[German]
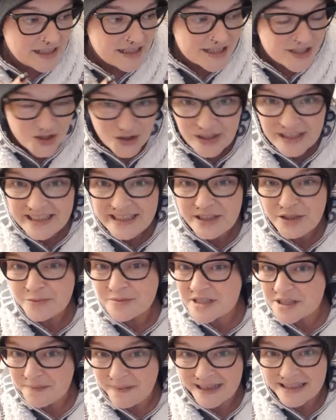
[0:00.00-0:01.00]
Solltet ihr um
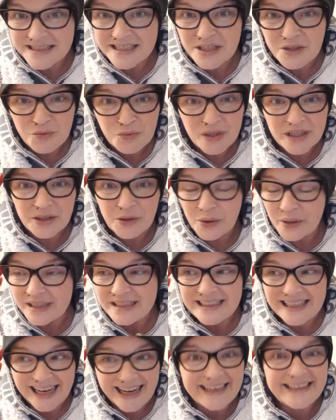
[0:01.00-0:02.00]
20 Uhr noch in
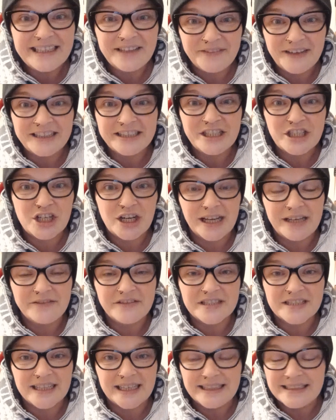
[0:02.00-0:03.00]
keiner Warteschleife
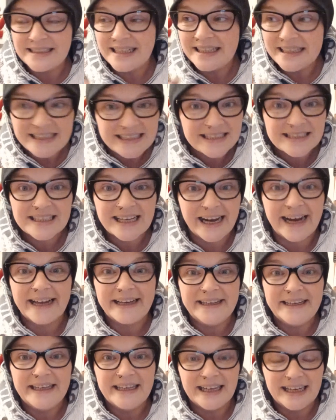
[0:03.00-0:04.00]
sein, dann ist
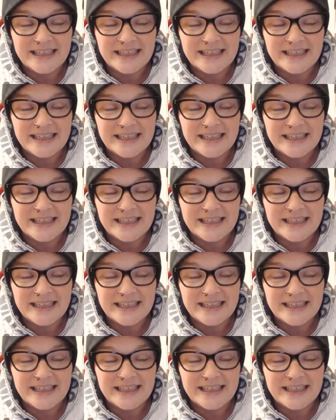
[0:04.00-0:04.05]
keine.